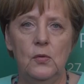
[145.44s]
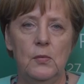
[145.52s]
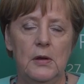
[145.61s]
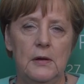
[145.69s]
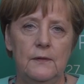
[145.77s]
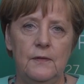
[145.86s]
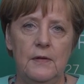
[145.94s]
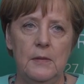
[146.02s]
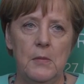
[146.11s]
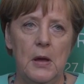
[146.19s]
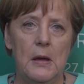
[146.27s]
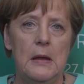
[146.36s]
über das
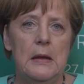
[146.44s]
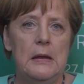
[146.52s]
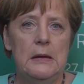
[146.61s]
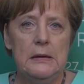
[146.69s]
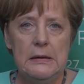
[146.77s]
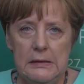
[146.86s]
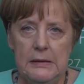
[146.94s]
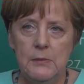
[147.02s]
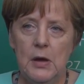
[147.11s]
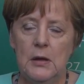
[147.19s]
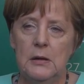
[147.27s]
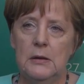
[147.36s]
Thema Klima.
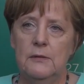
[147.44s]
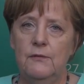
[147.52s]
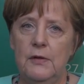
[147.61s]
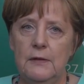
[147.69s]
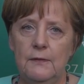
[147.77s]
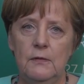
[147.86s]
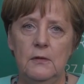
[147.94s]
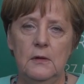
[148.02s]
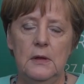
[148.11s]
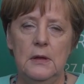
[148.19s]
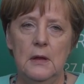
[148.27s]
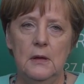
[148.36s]
Klima gewesen.
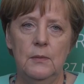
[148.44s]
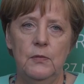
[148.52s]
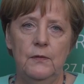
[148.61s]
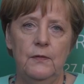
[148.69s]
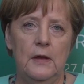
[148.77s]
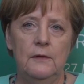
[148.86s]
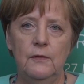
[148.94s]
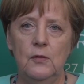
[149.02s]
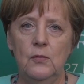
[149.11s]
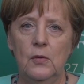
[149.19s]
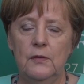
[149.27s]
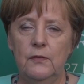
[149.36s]
Hier gibt es eine
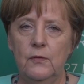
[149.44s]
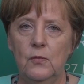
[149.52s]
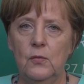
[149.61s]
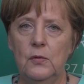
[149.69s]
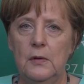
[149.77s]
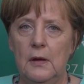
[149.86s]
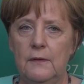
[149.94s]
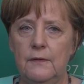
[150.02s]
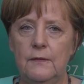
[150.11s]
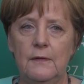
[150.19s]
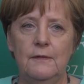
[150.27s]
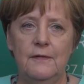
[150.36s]
Situation,
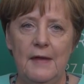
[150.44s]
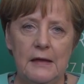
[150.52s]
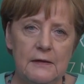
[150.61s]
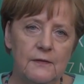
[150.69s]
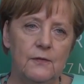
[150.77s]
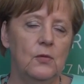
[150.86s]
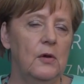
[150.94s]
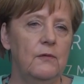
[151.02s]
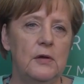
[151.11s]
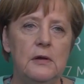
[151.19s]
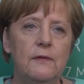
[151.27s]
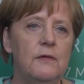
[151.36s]
dass sechs oder
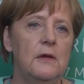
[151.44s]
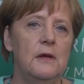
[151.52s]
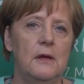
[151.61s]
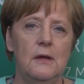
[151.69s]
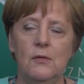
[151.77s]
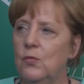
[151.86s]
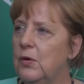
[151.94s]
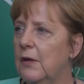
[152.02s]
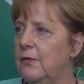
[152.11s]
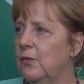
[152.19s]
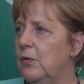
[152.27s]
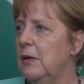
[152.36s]
wenn die Sie die EU
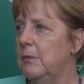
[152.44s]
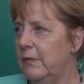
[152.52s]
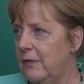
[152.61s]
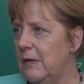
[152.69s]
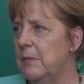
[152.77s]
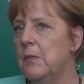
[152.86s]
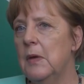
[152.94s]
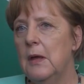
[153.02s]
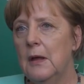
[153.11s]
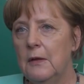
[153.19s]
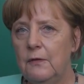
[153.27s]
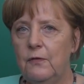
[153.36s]
dazu nehmen, sieben
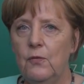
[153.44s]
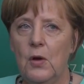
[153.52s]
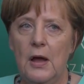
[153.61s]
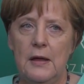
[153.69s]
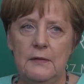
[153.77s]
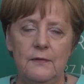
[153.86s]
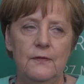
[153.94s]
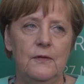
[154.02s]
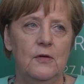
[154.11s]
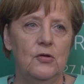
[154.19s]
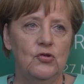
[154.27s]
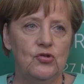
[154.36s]
zu eins
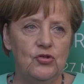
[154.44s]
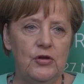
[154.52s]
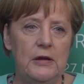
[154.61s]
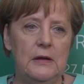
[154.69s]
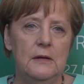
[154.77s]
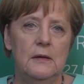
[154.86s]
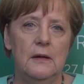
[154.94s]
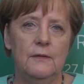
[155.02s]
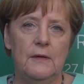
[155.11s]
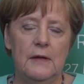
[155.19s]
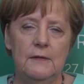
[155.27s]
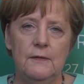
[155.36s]
äh, stehen.
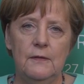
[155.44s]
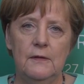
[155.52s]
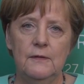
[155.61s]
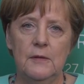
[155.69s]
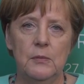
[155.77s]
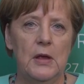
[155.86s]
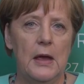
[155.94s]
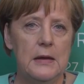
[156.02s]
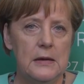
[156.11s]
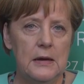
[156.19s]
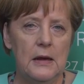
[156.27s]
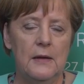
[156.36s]
Das heißt, es gibt
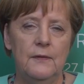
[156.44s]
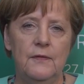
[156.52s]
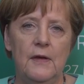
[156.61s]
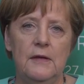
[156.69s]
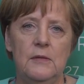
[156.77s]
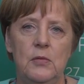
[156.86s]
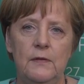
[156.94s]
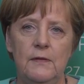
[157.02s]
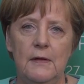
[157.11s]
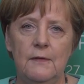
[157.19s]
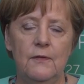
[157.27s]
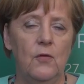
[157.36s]
keinerlei Anzeichen
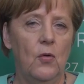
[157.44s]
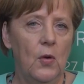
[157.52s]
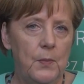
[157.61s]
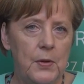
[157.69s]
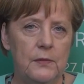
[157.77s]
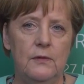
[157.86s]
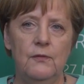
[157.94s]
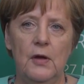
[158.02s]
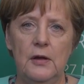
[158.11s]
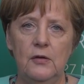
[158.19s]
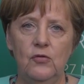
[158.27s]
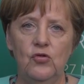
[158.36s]
bis jetzt, ob die
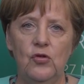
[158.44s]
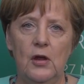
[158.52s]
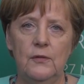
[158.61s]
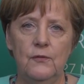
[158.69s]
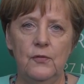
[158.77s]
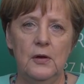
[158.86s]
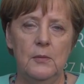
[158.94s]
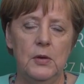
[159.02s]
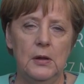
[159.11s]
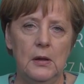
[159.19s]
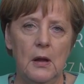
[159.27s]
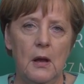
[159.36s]
Vereinigten Staaten von
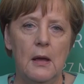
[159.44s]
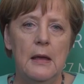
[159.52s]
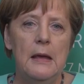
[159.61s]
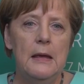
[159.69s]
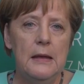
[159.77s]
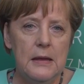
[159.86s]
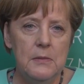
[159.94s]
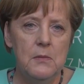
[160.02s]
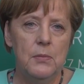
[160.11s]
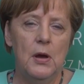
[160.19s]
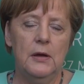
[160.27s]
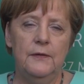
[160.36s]
Amerika
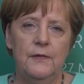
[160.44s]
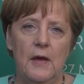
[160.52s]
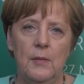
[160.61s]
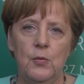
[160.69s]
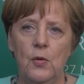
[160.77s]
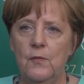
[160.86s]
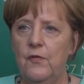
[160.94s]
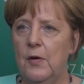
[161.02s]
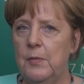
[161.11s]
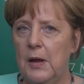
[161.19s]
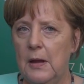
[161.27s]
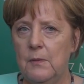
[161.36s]
im Pariser Abkommen
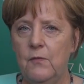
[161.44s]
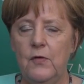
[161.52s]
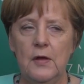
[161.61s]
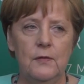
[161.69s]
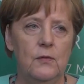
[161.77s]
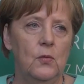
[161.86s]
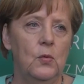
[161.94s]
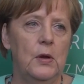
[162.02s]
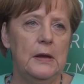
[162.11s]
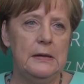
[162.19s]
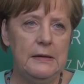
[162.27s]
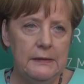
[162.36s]
verbleiben werden
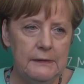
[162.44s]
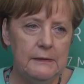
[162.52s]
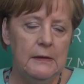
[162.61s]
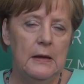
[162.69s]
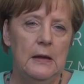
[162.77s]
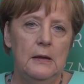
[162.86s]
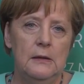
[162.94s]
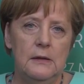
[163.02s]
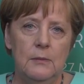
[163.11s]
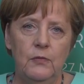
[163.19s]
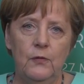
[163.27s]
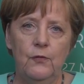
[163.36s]
oder nicht.
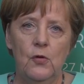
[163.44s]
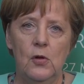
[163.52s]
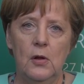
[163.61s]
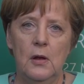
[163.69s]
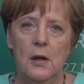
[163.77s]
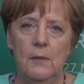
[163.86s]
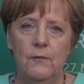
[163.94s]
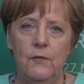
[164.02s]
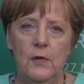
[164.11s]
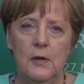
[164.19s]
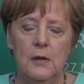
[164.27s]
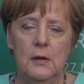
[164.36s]
Demzufolge haben
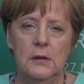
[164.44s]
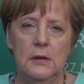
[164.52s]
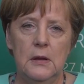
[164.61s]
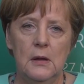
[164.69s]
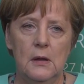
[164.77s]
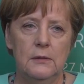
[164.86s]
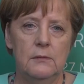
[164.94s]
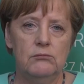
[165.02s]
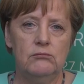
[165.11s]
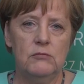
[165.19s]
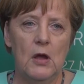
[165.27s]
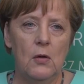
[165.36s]
wir hier
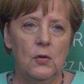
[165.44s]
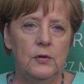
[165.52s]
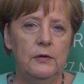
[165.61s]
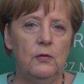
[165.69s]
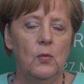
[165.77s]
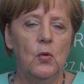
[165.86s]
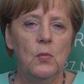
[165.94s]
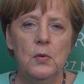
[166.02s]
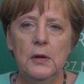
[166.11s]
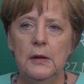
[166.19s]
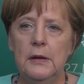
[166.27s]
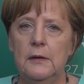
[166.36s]
da auch nicht
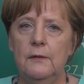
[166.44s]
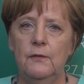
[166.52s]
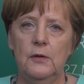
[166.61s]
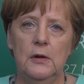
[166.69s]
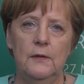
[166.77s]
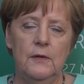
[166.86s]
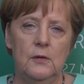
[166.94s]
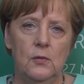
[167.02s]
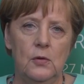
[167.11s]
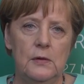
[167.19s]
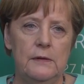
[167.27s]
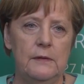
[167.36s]
drum geredet, sondern sehr
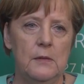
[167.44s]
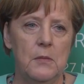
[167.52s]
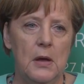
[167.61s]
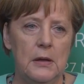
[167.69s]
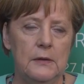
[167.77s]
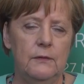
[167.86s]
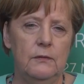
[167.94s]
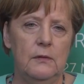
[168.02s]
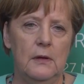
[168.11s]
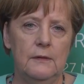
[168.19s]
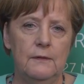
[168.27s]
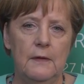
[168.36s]
deutlich gemacht,
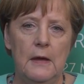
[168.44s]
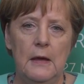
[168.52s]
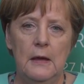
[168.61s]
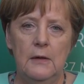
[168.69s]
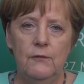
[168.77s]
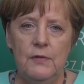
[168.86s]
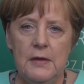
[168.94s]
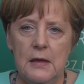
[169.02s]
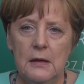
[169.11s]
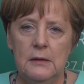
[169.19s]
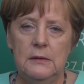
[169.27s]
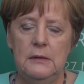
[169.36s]
dass
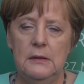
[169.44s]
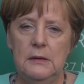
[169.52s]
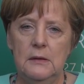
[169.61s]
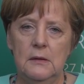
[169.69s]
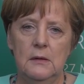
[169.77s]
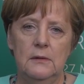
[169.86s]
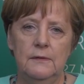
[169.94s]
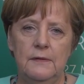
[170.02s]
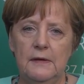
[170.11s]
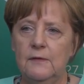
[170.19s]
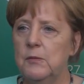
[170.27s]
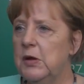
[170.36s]
wir, die äh,
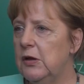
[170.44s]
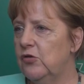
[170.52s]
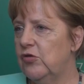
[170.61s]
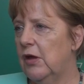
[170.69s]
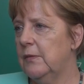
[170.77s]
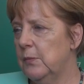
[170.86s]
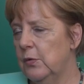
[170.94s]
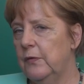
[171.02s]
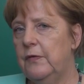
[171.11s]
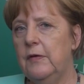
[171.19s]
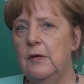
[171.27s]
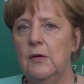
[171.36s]
sechs Mitgliedstaaten
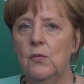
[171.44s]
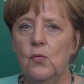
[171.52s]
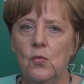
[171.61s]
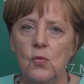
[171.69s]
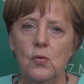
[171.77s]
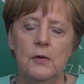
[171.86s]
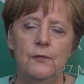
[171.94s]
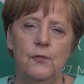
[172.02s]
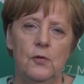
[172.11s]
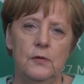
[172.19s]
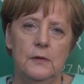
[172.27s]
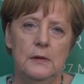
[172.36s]
plus die EU
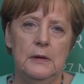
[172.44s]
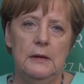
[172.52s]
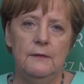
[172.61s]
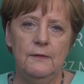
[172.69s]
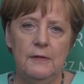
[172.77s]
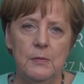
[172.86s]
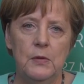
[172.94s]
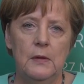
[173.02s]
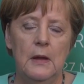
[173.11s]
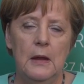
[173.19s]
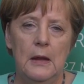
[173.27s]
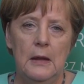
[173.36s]
von
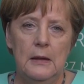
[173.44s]
G7,